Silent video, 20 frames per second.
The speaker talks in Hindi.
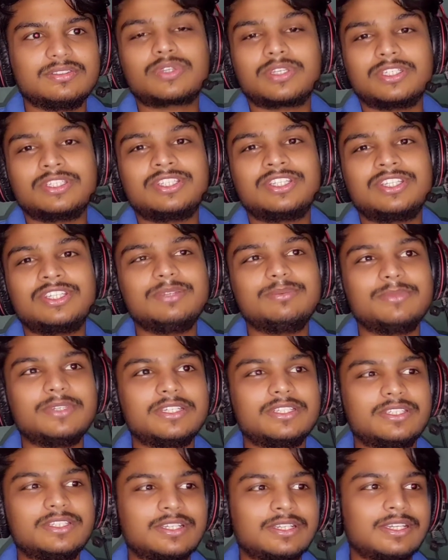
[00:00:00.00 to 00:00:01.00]
ओके थ्री
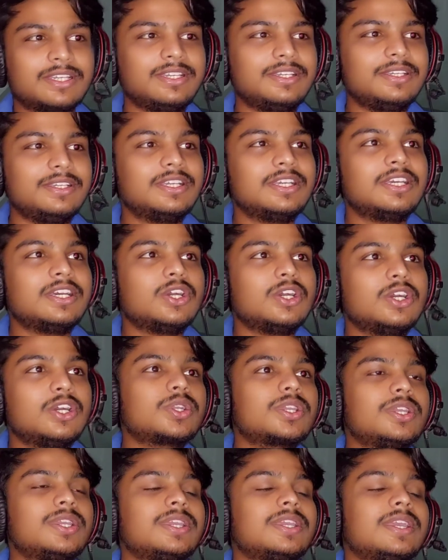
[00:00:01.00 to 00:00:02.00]
मई तक है
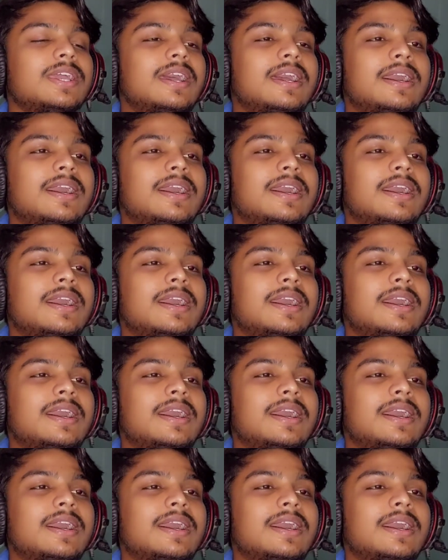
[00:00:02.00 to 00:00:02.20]
ओके okay,